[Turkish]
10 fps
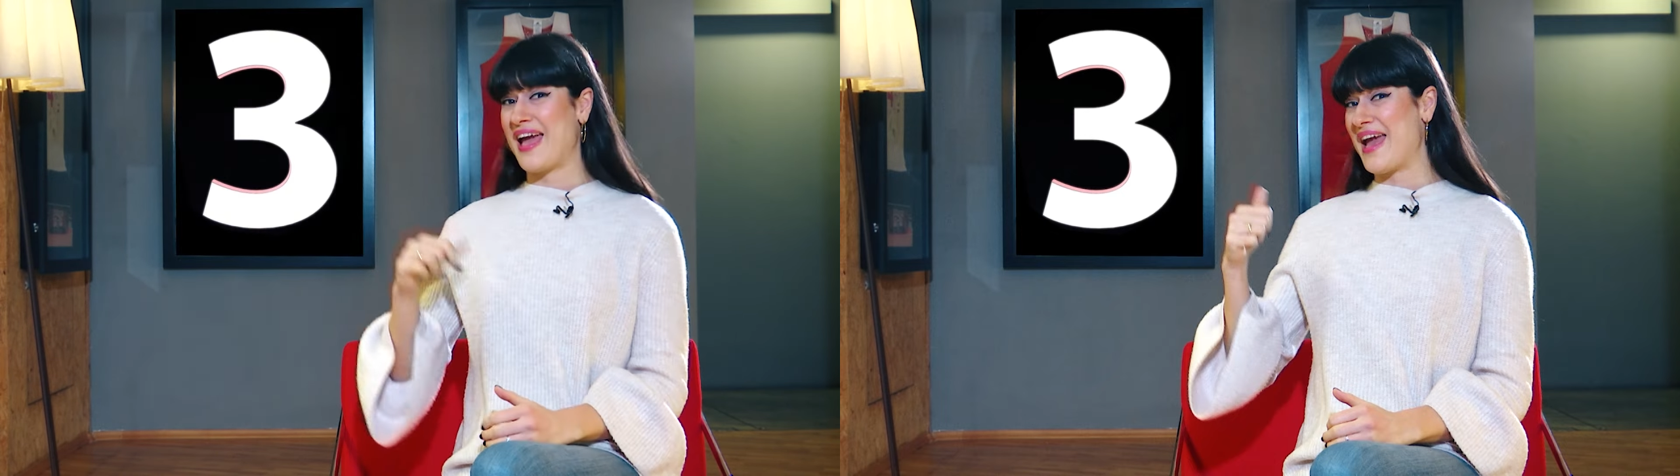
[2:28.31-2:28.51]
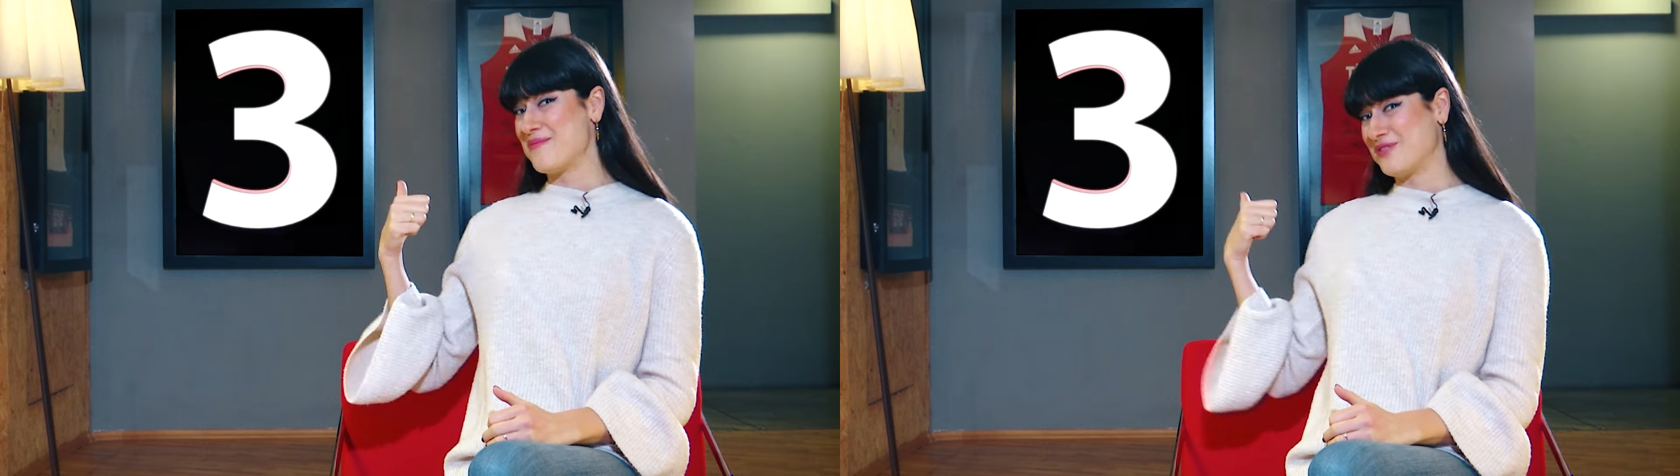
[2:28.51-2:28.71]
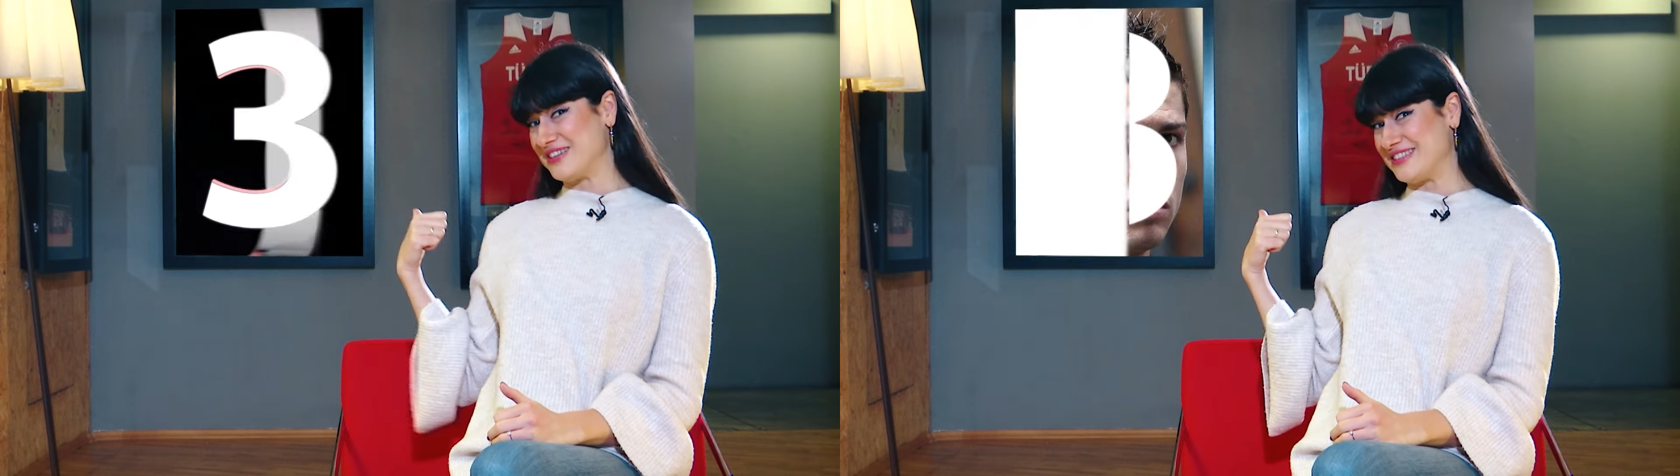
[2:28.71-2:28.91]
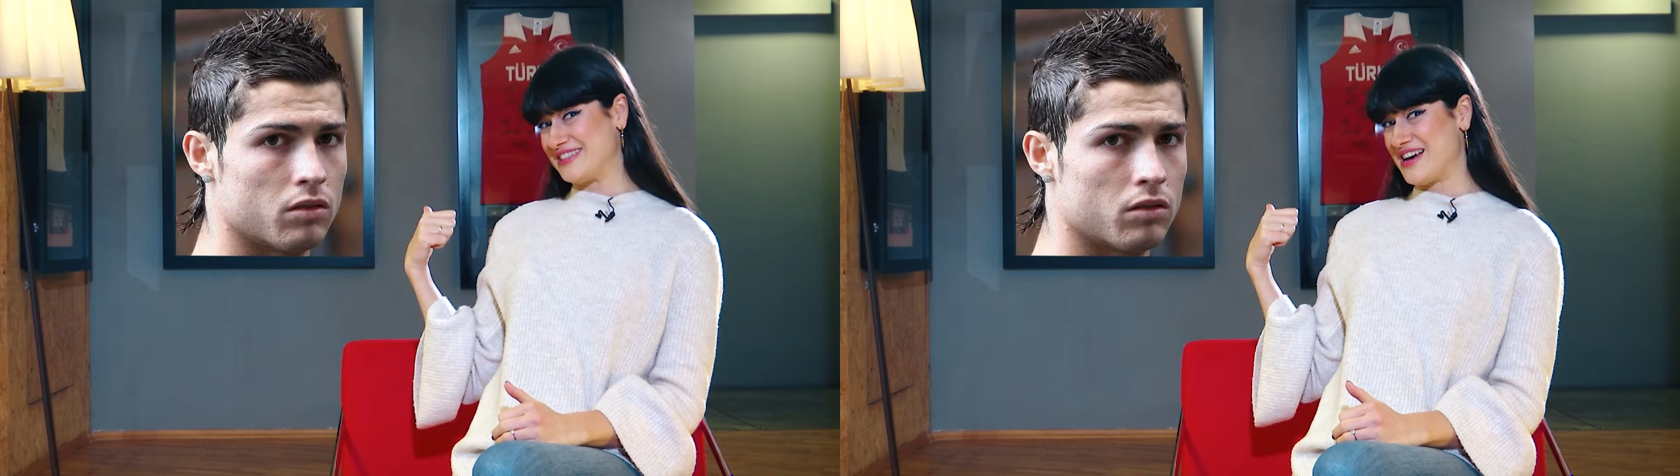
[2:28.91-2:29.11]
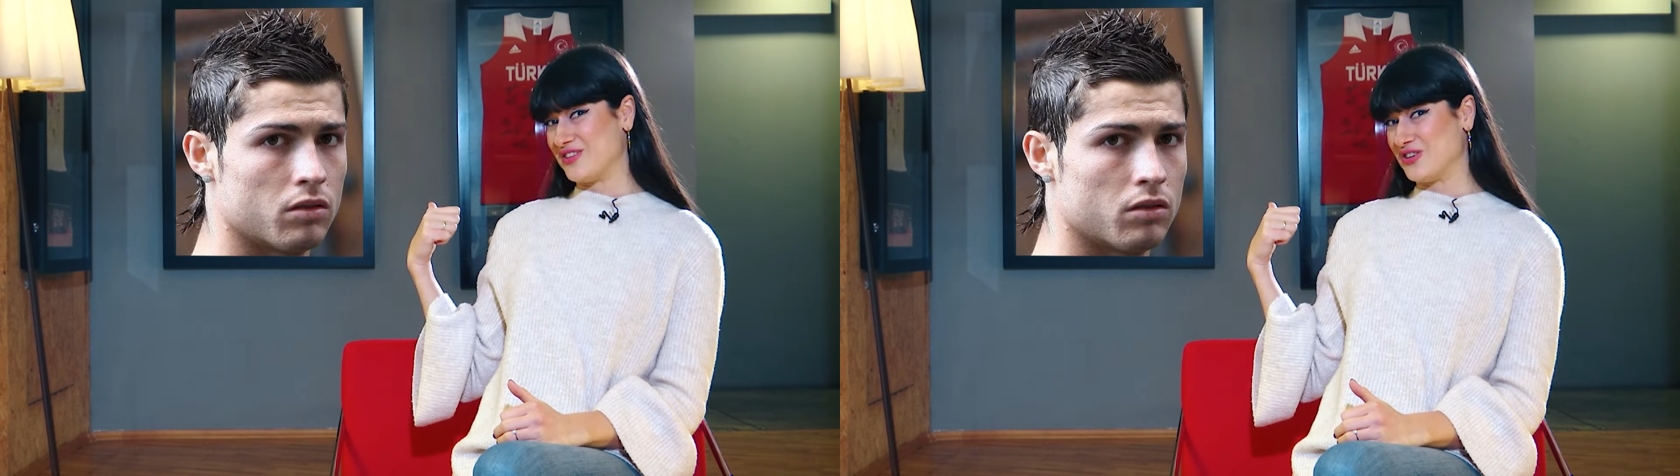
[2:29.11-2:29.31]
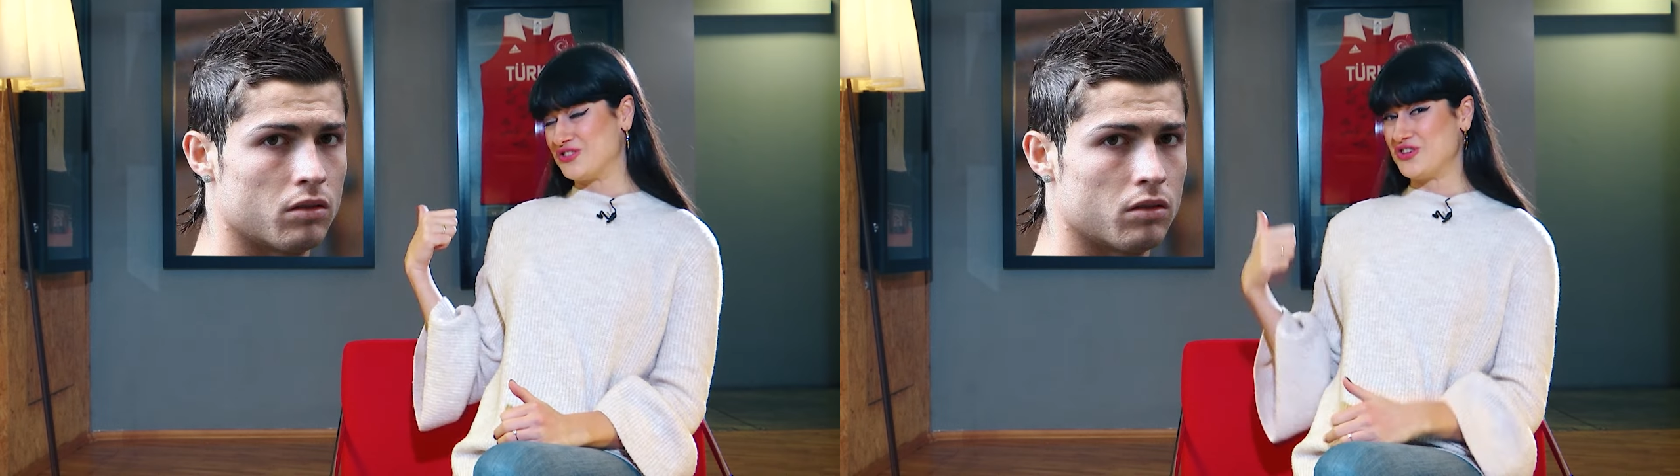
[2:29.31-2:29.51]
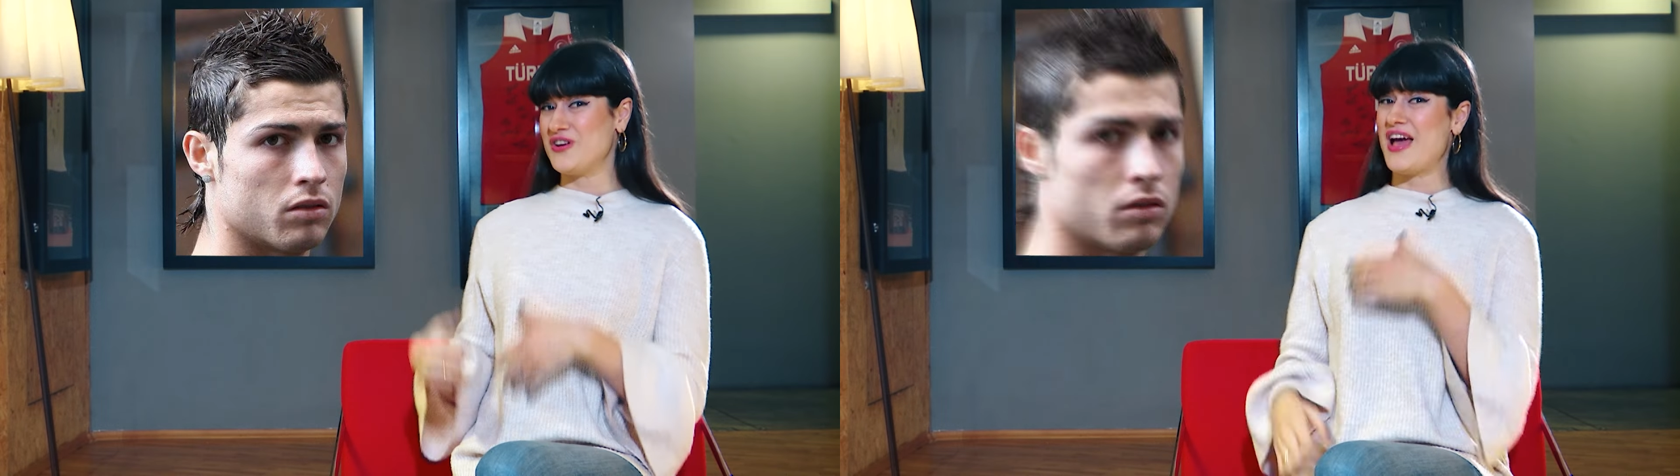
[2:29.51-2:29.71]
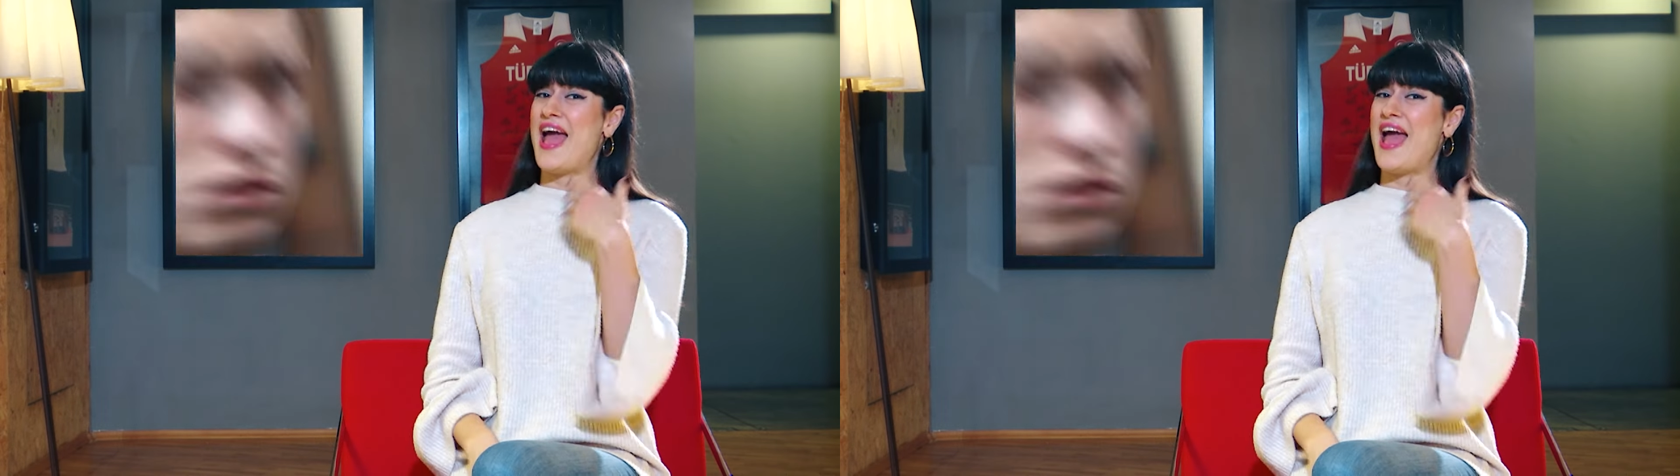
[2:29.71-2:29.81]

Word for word: hem Cristiano'su